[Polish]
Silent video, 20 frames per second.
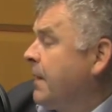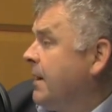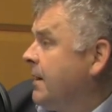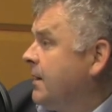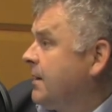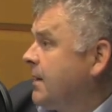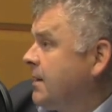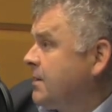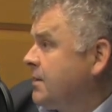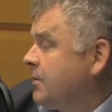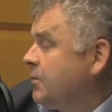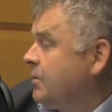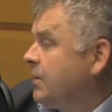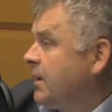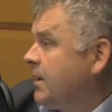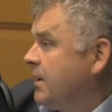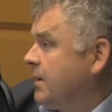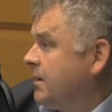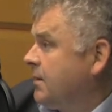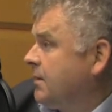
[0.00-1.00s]
E, także
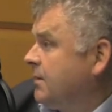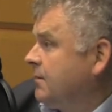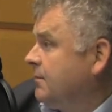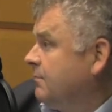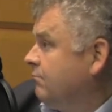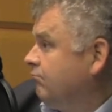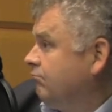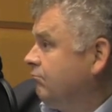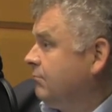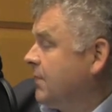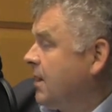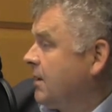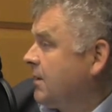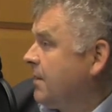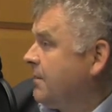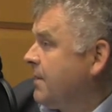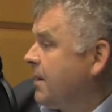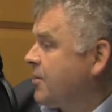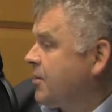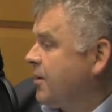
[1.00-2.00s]
tutaj y, jak
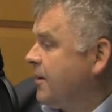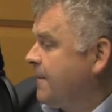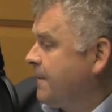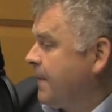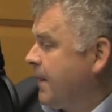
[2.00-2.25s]
najbardziej